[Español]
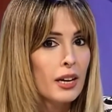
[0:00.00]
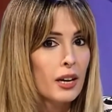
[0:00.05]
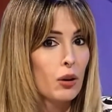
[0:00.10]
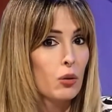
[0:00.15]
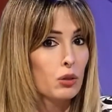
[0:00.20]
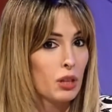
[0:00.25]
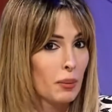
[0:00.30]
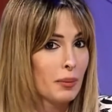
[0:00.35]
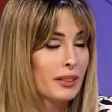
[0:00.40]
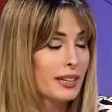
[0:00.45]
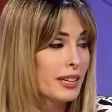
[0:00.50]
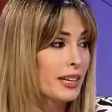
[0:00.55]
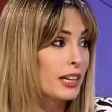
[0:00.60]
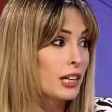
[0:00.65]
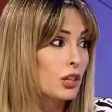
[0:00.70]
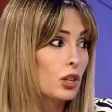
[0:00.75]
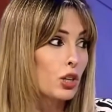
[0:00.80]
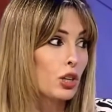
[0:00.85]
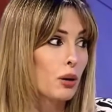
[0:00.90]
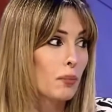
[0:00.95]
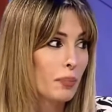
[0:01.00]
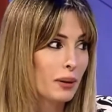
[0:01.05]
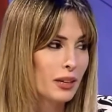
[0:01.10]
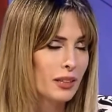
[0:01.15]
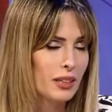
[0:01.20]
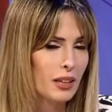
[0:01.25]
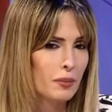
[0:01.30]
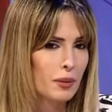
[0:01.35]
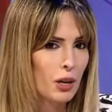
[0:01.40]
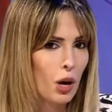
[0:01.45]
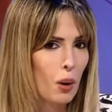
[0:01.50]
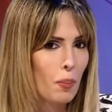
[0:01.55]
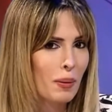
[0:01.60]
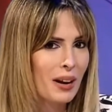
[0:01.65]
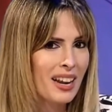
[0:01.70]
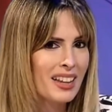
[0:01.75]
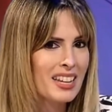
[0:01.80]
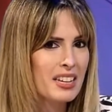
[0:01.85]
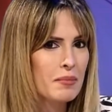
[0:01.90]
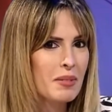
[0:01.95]
justamente queriendo romper determinados
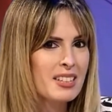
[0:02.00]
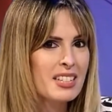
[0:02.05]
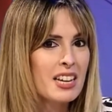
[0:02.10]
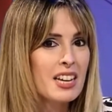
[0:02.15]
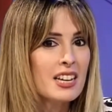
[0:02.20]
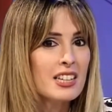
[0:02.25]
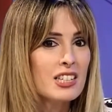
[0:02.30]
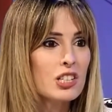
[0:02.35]
paradigmas,